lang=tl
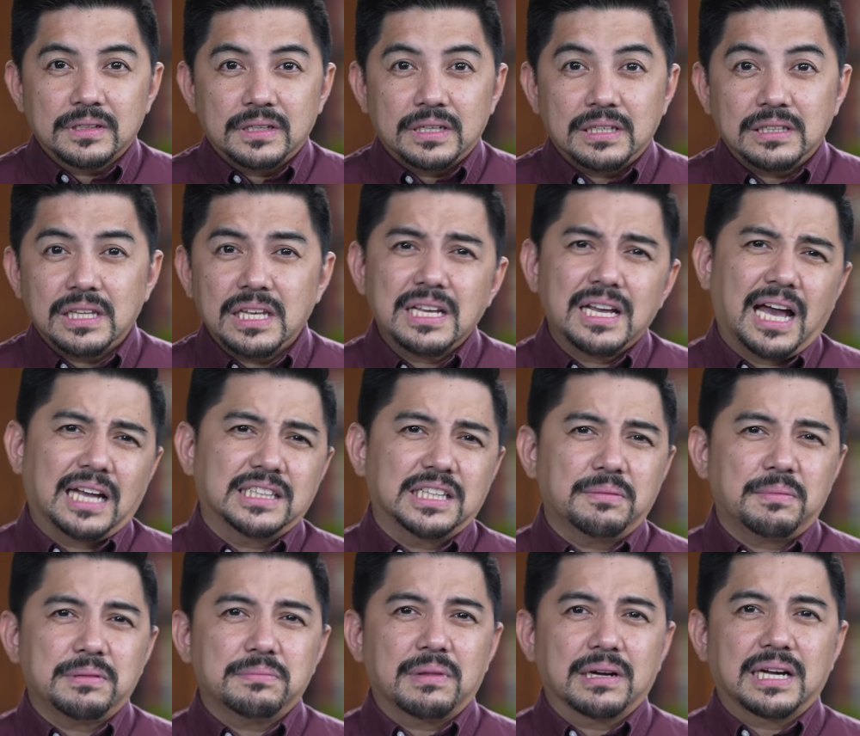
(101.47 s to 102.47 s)
Hindi nga
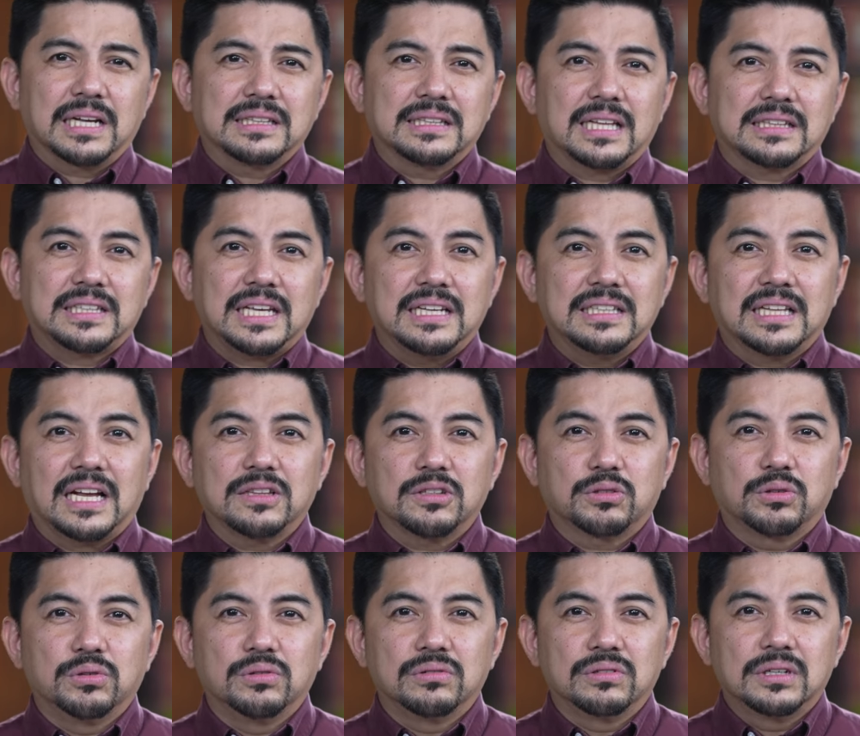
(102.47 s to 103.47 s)
naman maganda tingnan
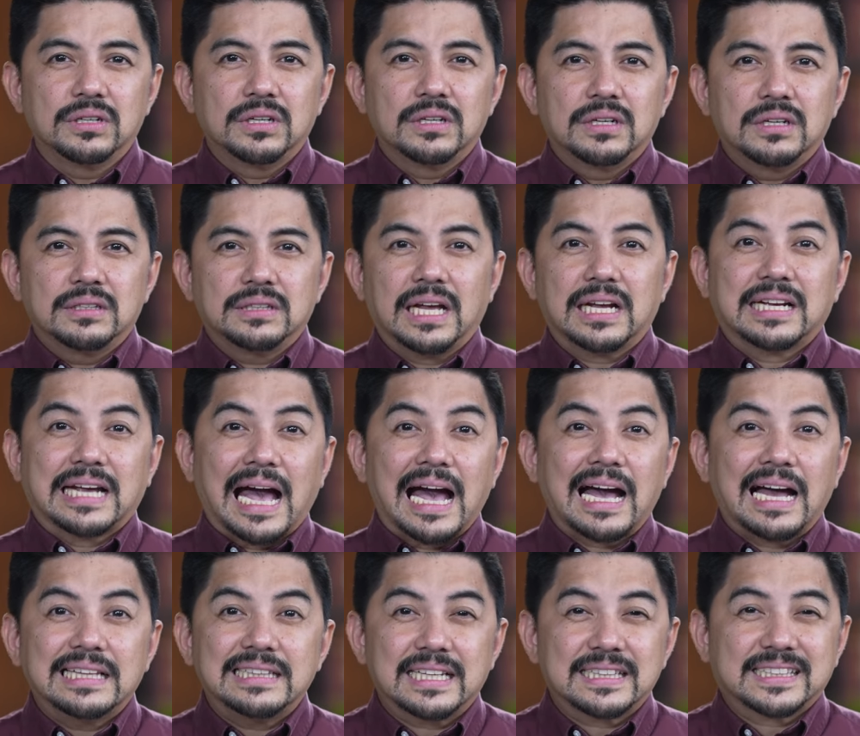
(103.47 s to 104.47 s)
kung
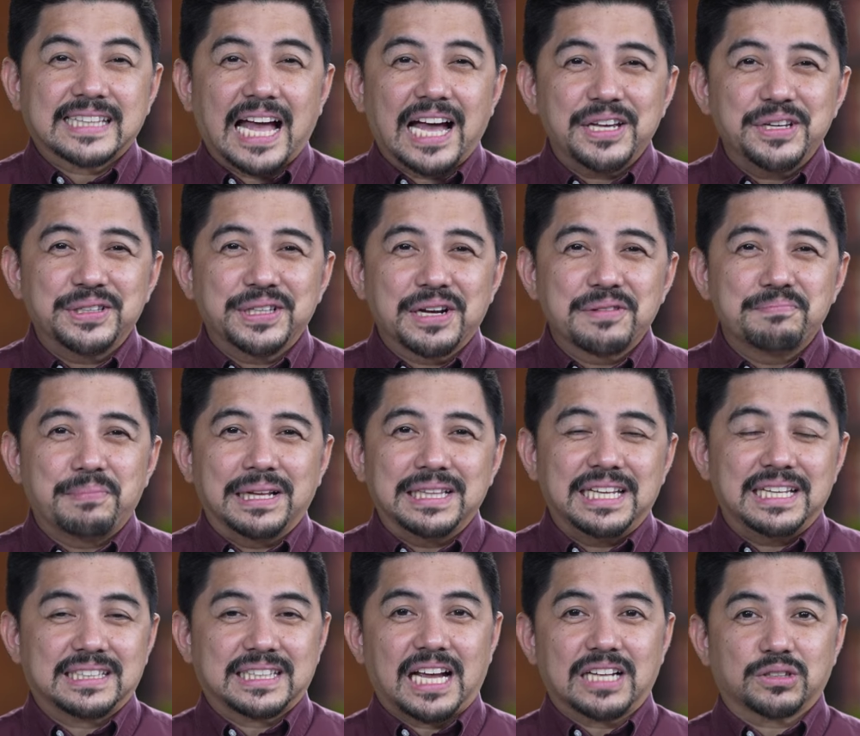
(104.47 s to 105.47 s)
nagkakalat tayo ng
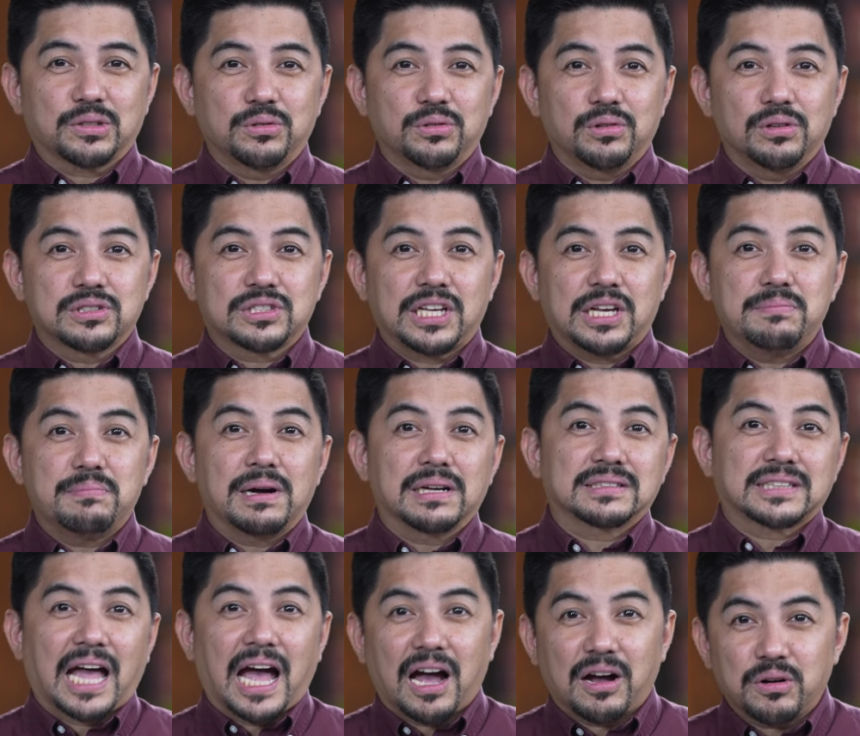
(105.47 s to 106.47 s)
balita tungkol sa ibang
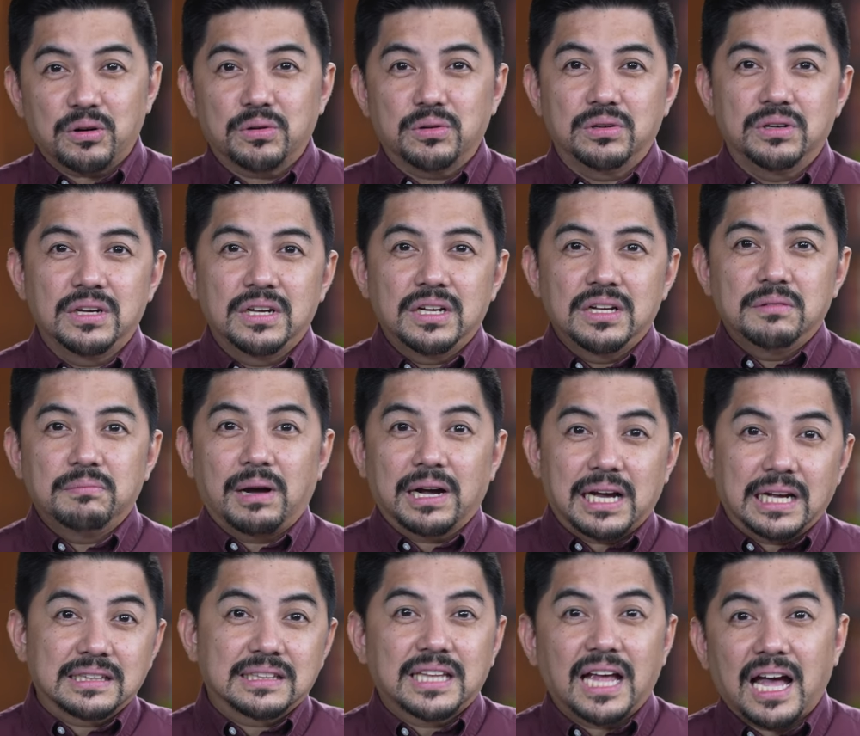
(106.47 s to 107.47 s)
tao,
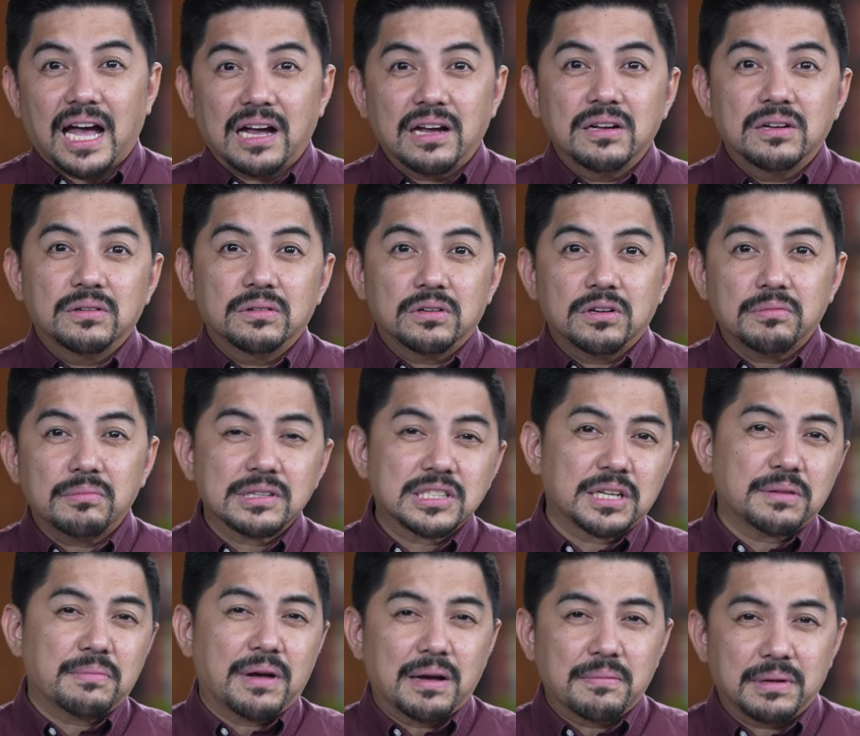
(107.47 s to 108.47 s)
maganda o
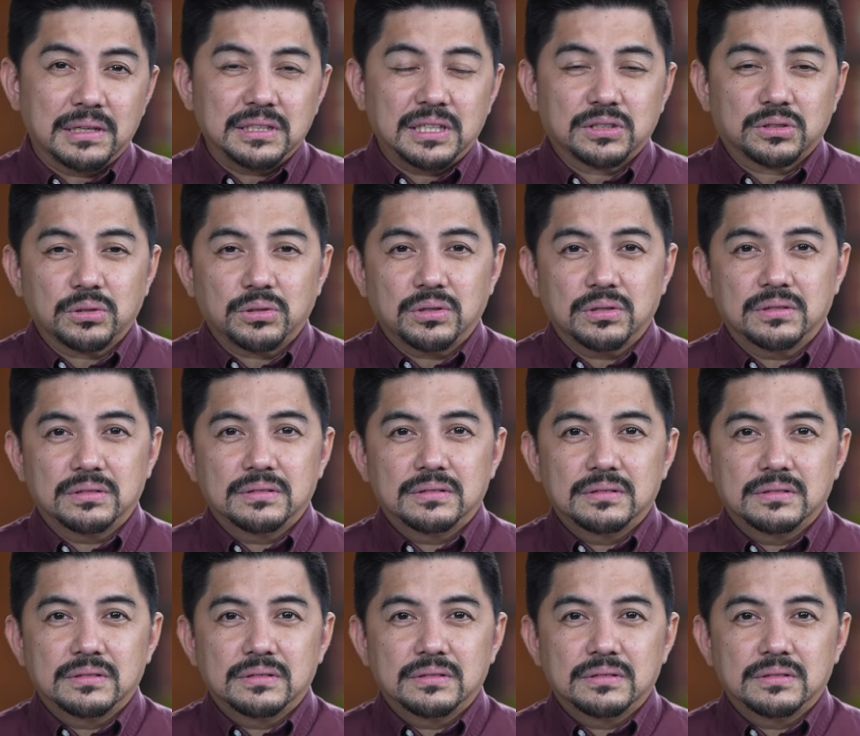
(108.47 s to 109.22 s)
masama man ito.